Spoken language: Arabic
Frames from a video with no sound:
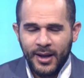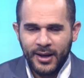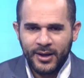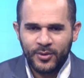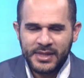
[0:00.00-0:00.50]

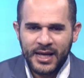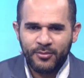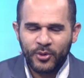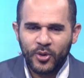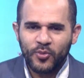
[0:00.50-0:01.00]
اهلا
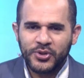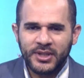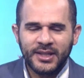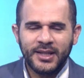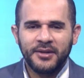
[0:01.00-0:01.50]
وسهلا بكم
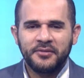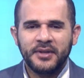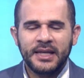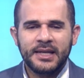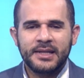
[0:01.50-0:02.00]
مجددا
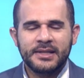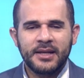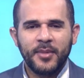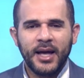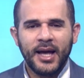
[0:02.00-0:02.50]
في
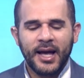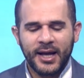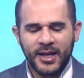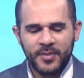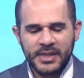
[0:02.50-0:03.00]

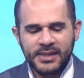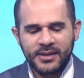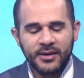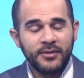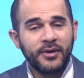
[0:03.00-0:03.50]
صباحك
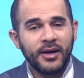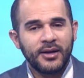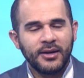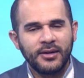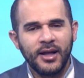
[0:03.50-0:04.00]
مسك
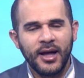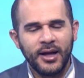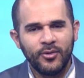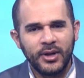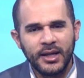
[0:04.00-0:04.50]

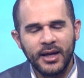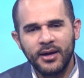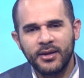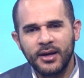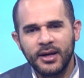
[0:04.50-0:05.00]
فقرتنا الاولى
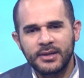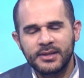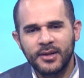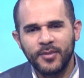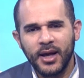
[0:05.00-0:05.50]
لهذا
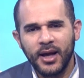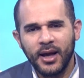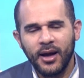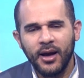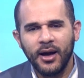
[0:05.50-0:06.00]

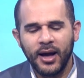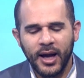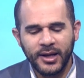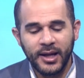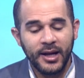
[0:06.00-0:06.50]
الصباح
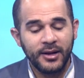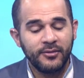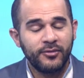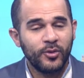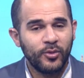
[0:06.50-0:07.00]
عن
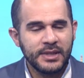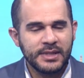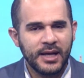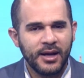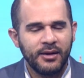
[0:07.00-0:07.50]

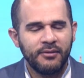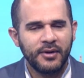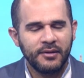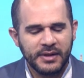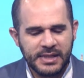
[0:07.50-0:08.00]
الانفلونزا
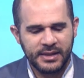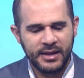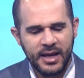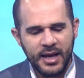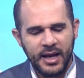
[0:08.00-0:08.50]
في
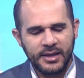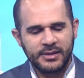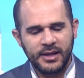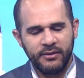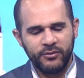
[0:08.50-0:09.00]
فصل
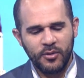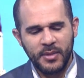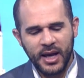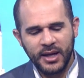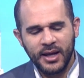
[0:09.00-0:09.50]
الصيف
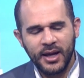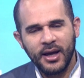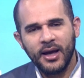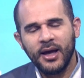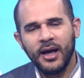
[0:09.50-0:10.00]

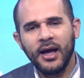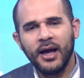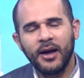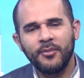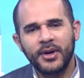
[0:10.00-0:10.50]
ومعنا
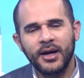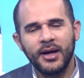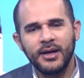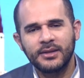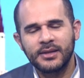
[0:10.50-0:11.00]
آه، عبر
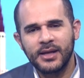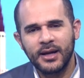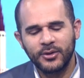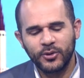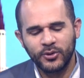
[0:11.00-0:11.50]

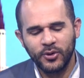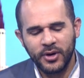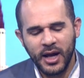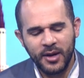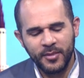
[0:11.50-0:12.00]
الاتصال
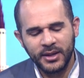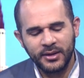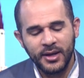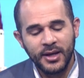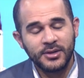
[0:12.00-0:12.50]
الدكتور
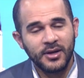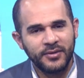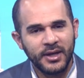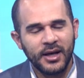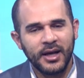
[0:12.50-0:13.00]
احمد
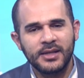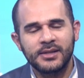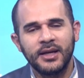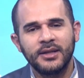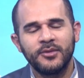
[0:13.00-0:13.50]
شفيق
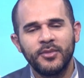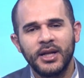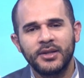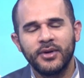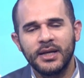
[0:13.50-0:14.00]
اخصائي طب
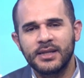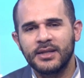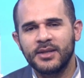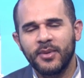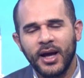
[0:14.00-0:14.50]
الاطفال
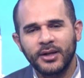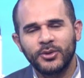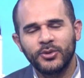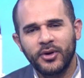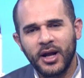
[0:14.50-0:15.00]
يسعد صباحك
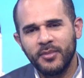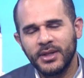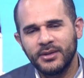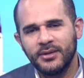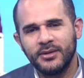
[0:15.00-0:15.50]
دكتور احمد